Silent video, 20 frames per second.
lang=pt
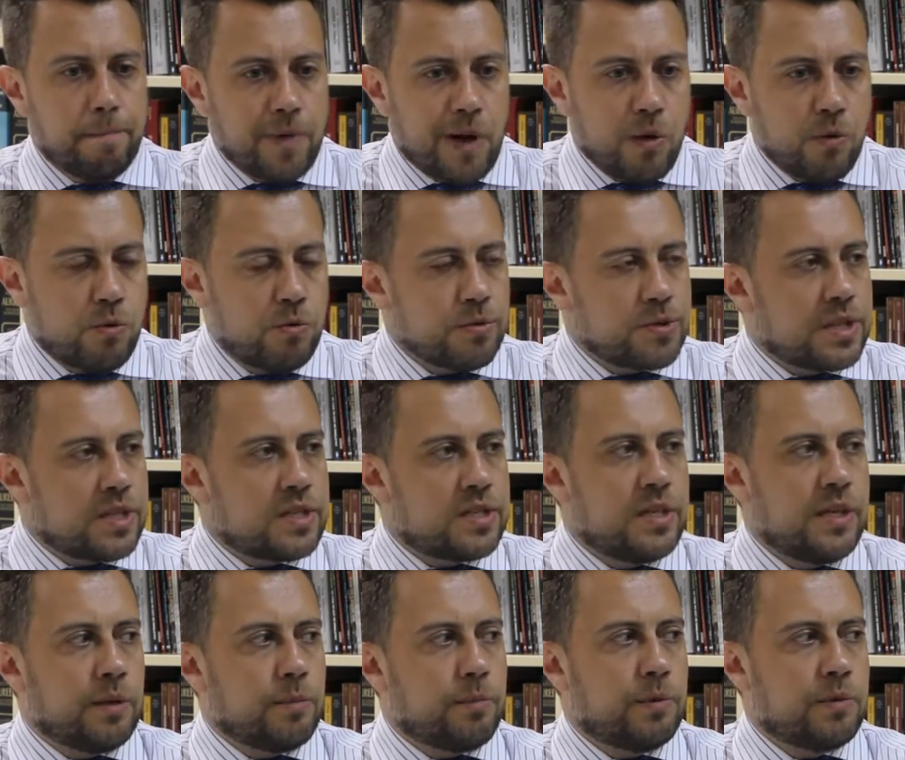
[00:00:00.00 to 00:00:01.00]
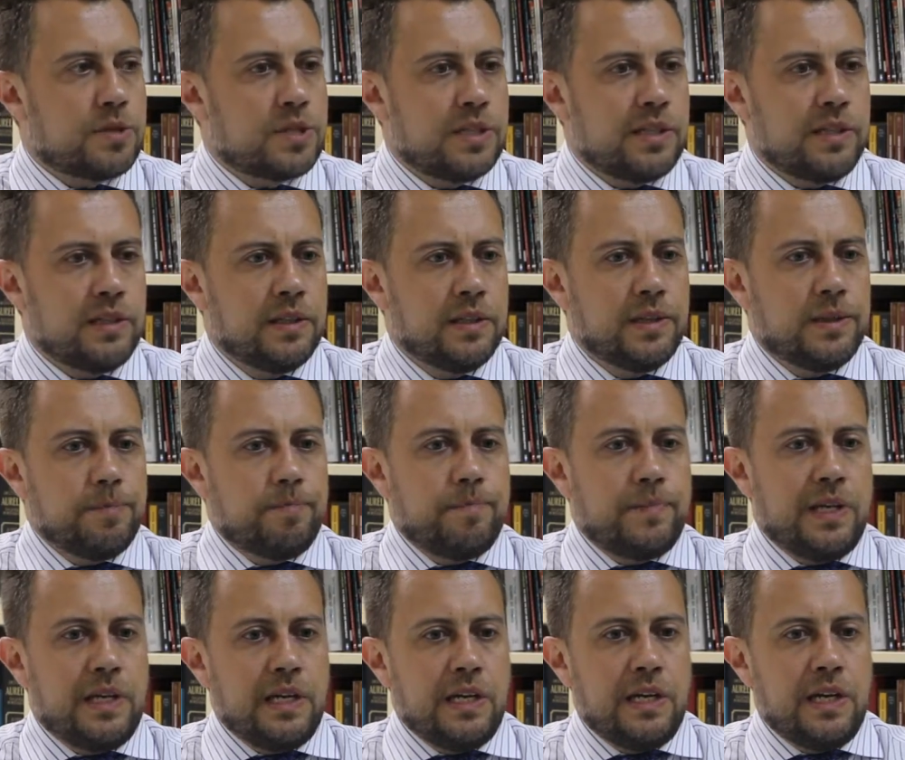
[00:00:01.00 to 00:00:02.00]
Alguns exemplos, né?
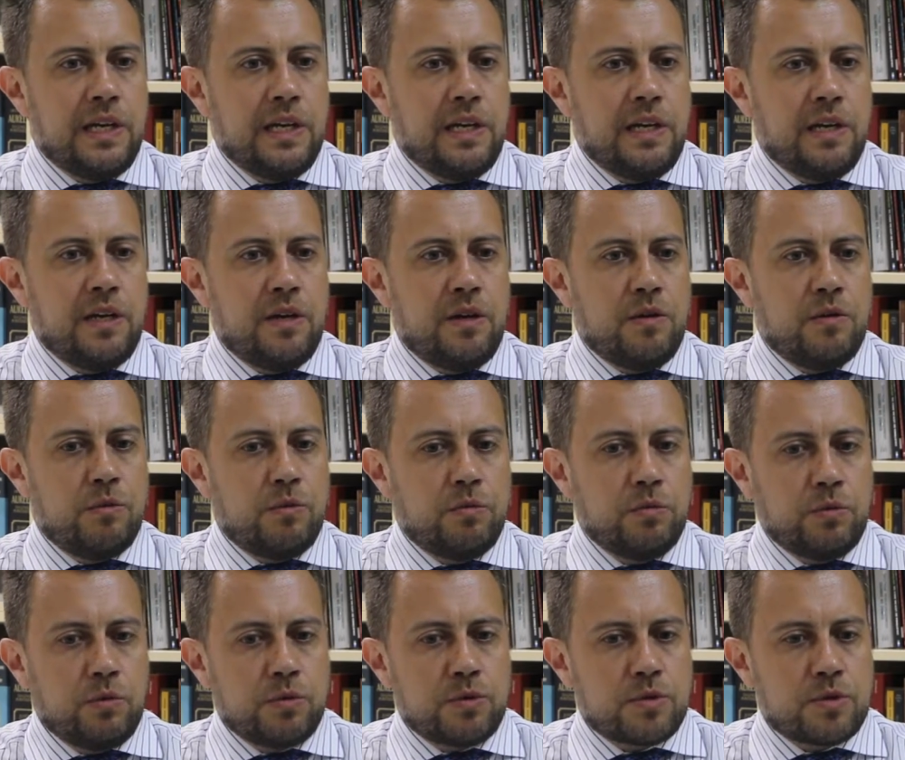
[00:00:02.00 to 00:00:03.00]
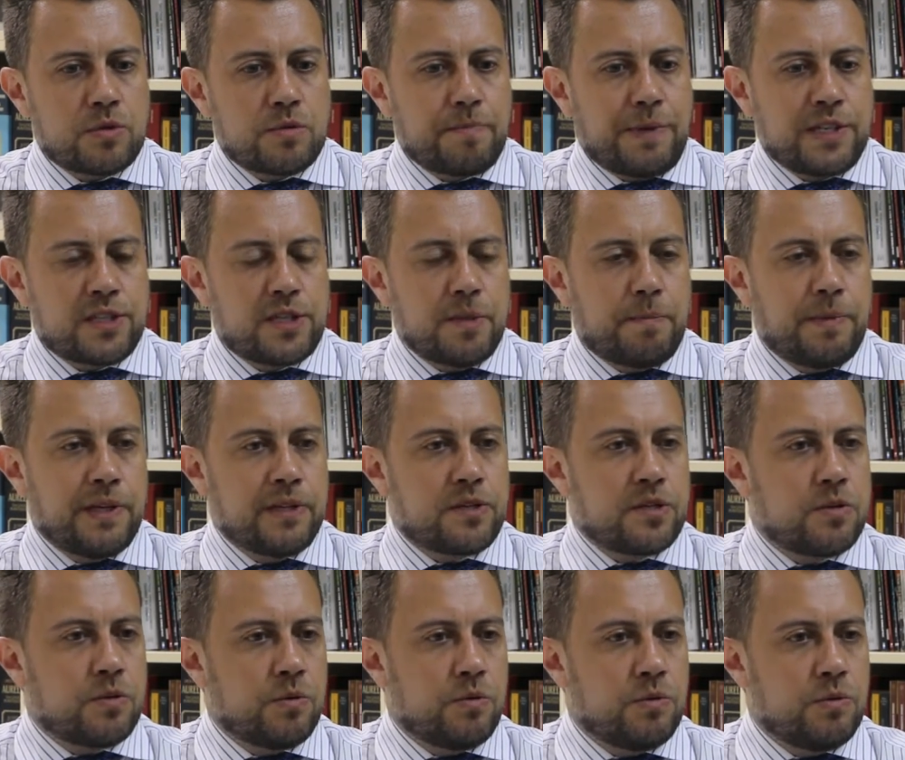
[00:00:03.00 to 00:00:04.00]
É, um dos participantes
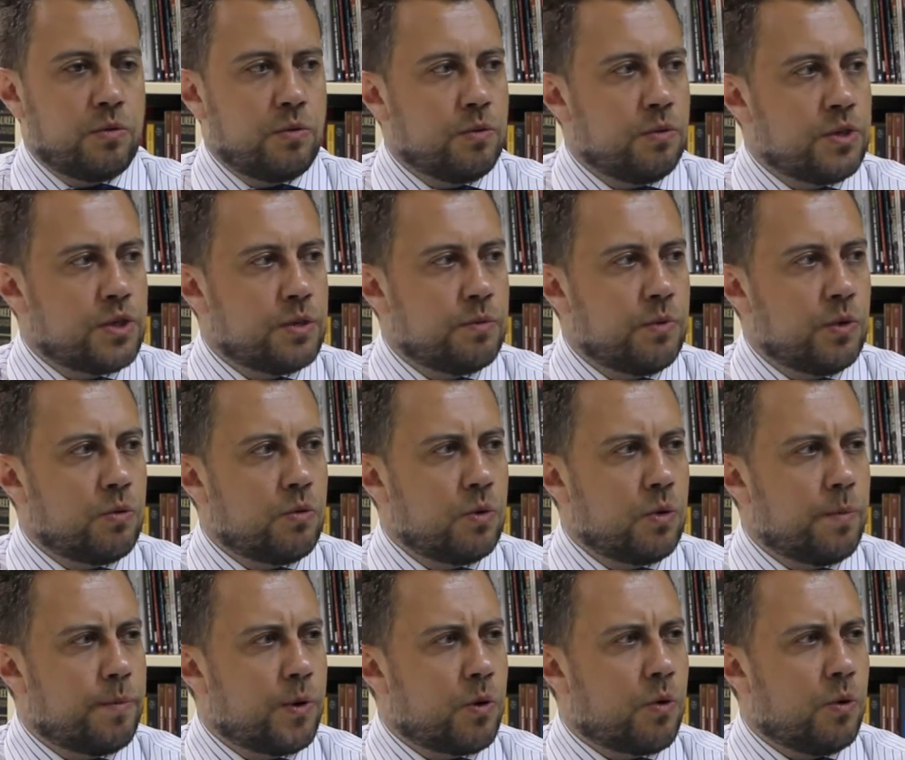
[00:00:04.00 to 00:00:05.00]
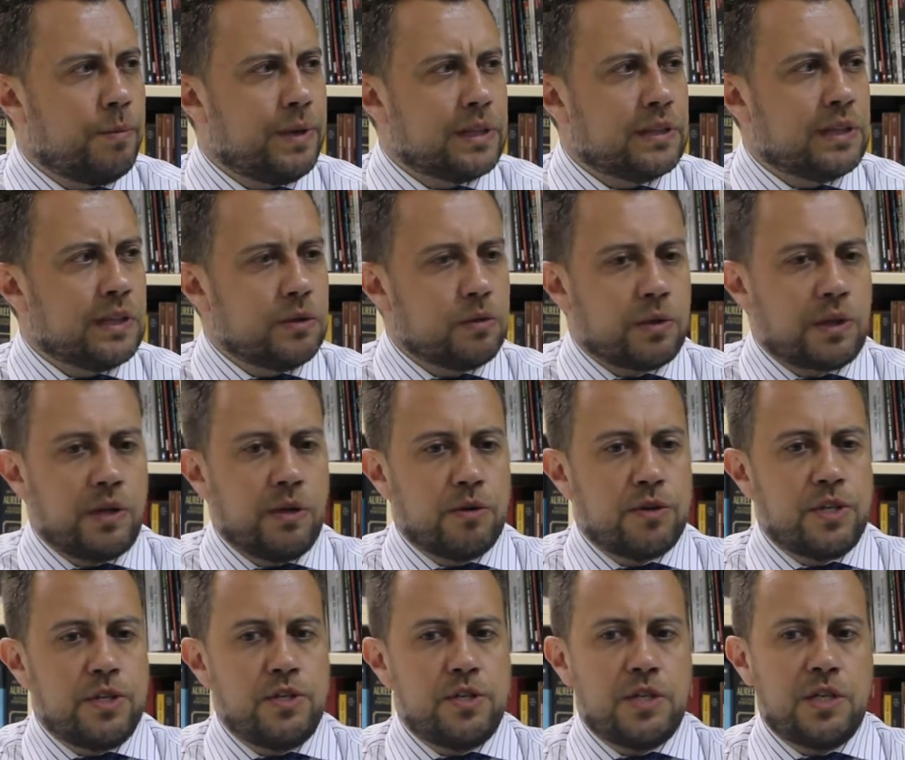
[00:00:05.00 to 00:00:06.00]
do, do, último grupo comentando que
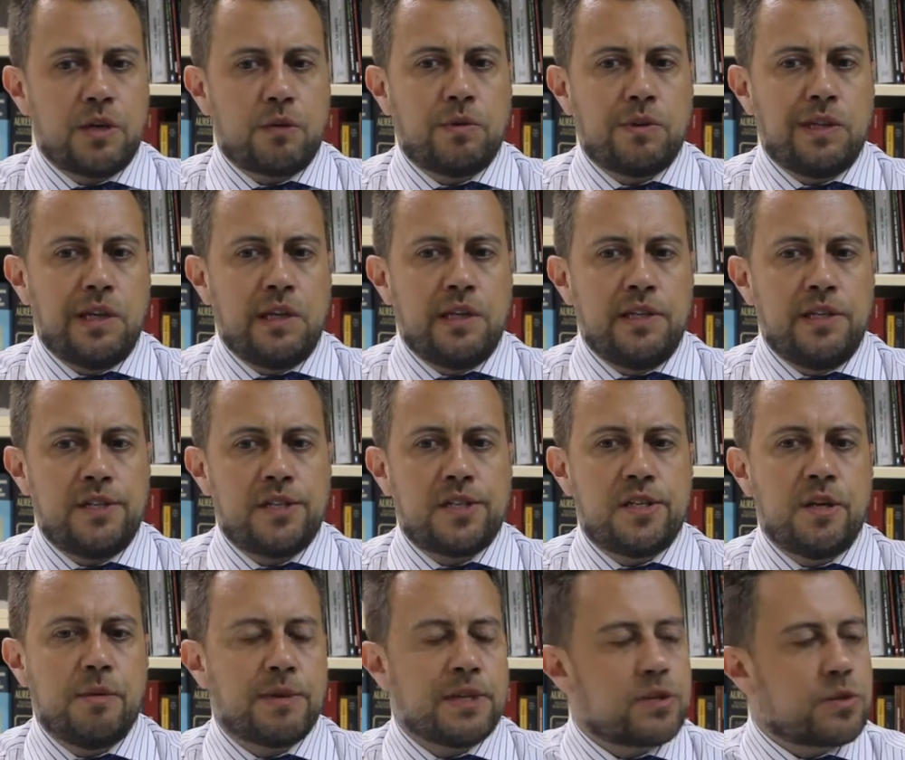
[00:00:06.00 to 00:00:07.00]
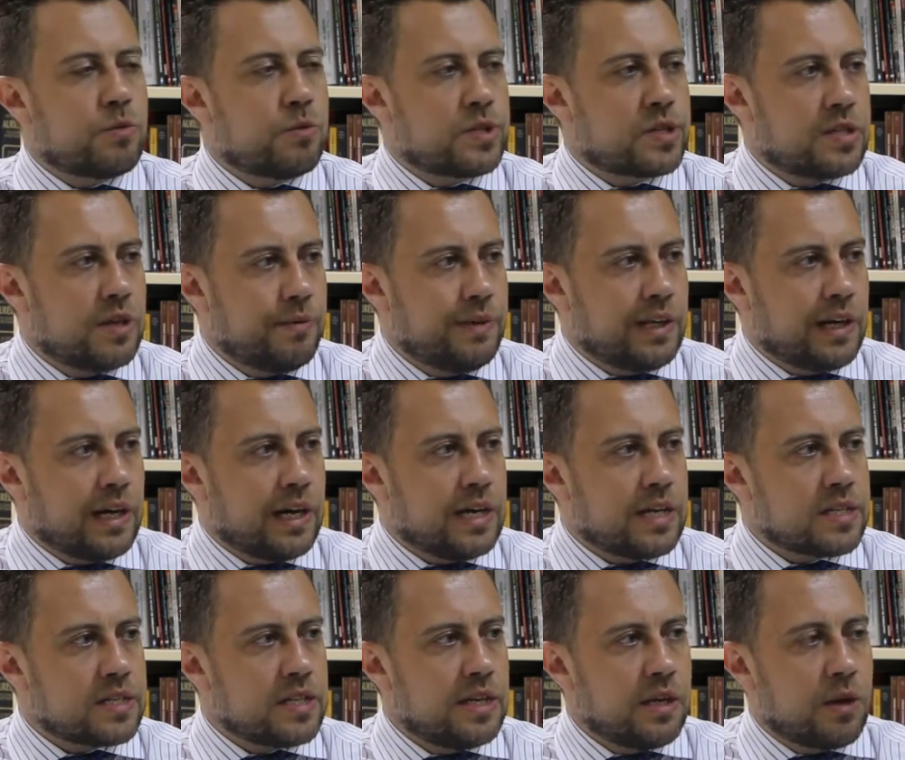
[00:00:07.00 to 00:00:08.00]
hoje em dia, quando ele inicia uma discussão em
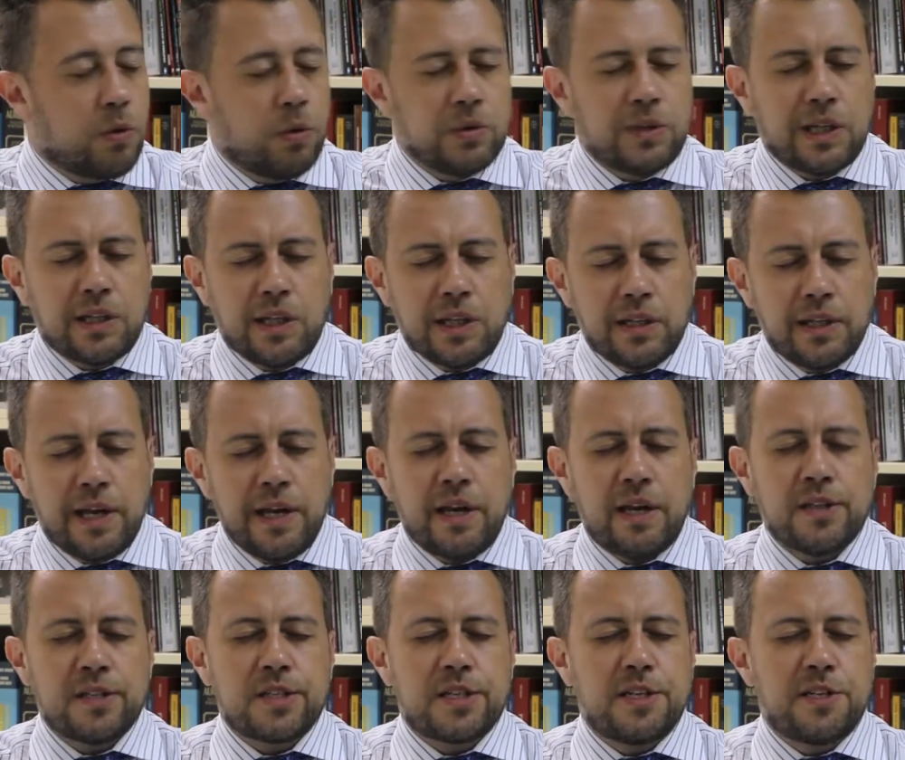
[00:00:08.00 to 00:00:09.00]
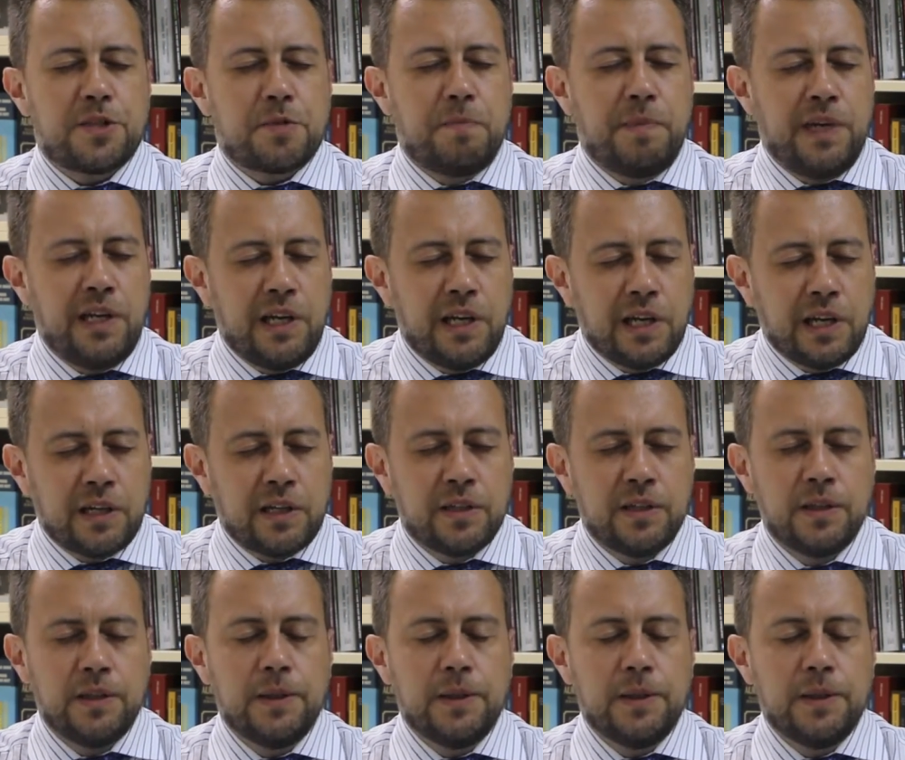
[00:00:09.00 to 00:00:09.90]
casa, ele conta até 10, respira,